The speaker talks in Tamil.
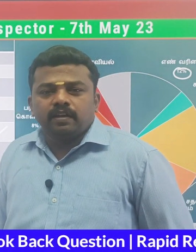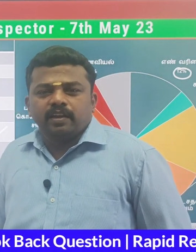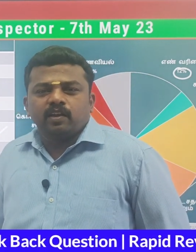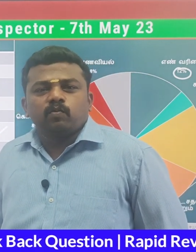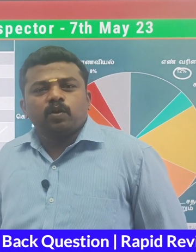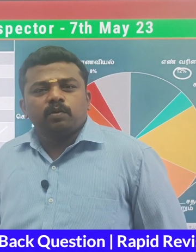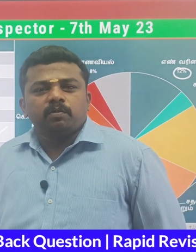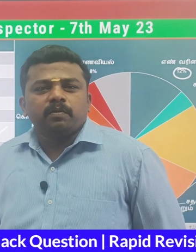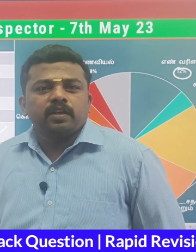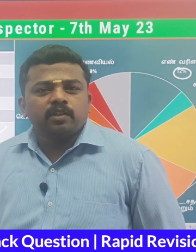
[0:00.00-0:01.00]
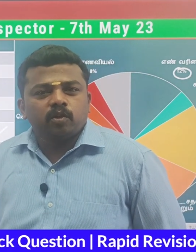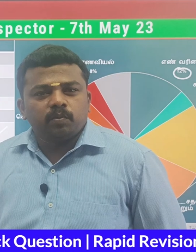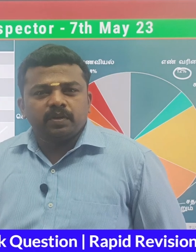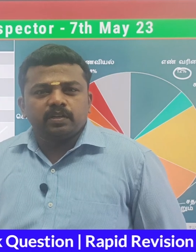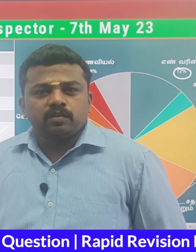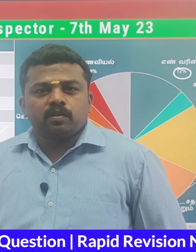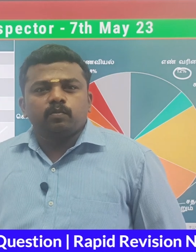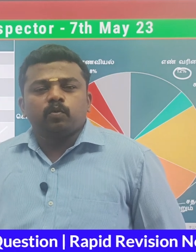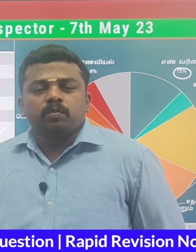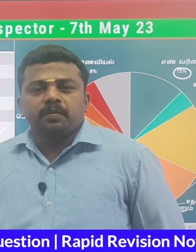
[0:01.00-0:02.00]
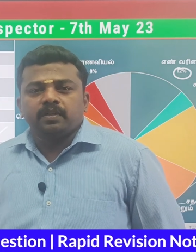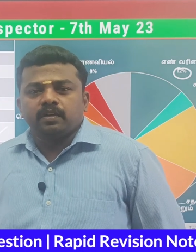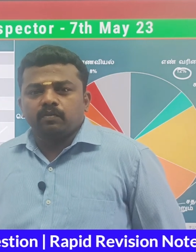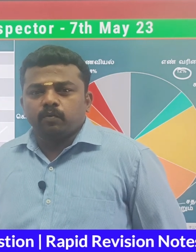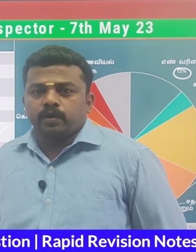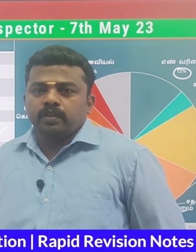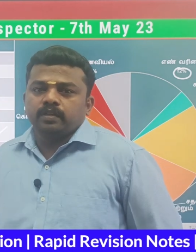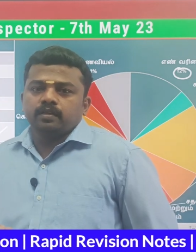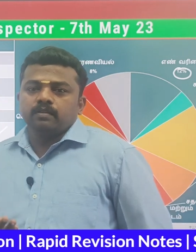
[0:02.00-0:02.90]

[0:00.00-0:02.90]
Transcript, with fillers: ஏரியா அண்ட் வால்யூம் நம்மளுக்கே தெரியும் மீன் இட்ஸ் ஆல் அபவுட் மேபி தேர்ட்டி ஃபார்ட்டி